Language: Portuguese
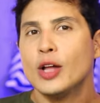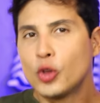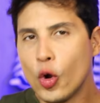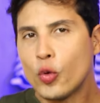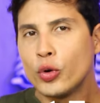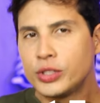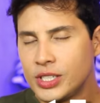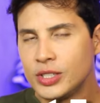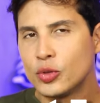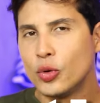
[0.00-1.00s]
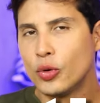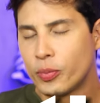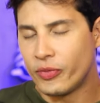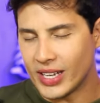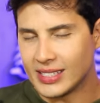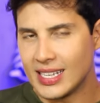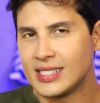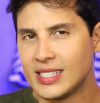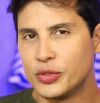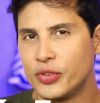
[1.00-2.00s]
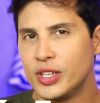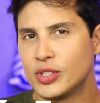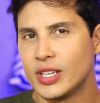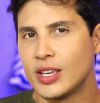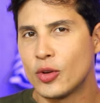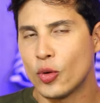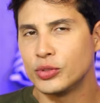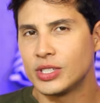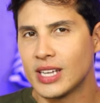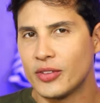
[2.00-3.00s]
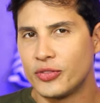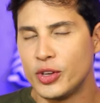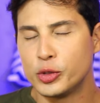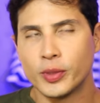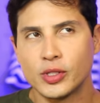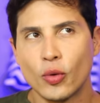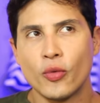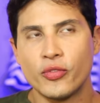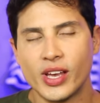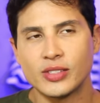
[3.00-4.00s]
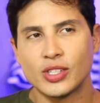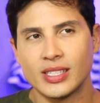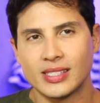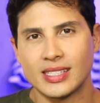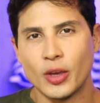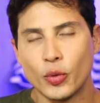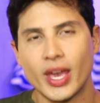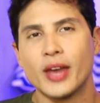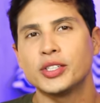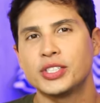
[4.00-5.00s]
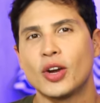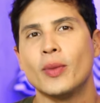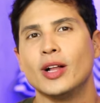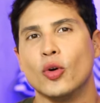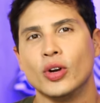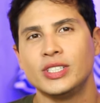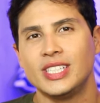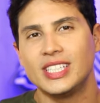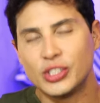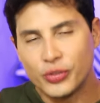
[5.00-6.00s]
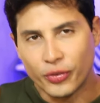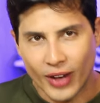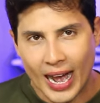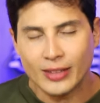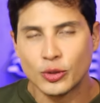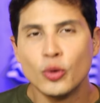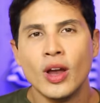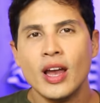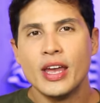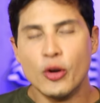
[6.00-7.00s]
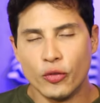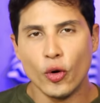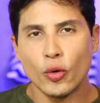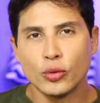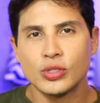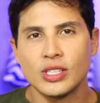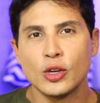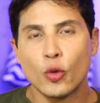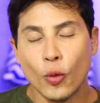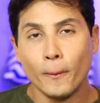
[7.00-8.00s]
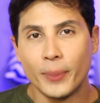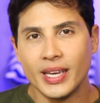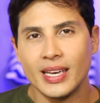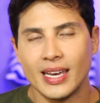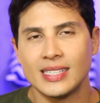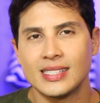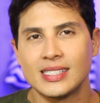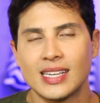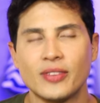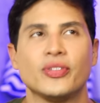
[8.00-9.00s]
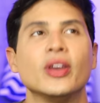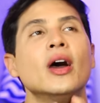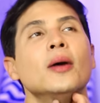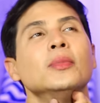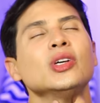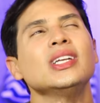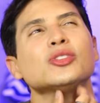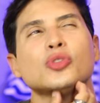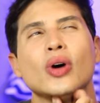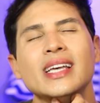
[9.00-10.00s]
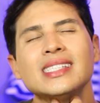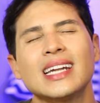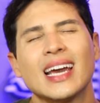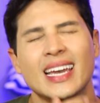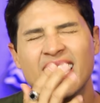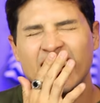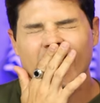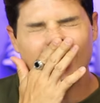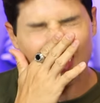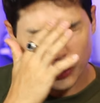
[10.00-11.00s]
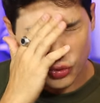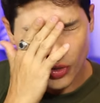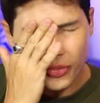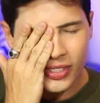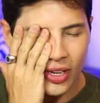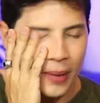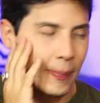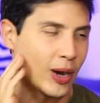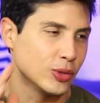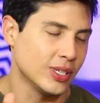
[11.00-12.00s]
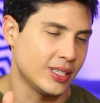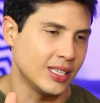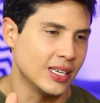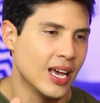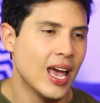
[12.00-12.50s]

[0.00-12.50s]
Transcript: Tô curtindo fazer esses vídeos aqui com os desafios, mas eu confesso que assim, eu quero achar uma loja em que de fato eu vou conseguir cumprir esse desafio. Mas olha só, essa na Renner, deixa eu só fazer uma pausa aqui.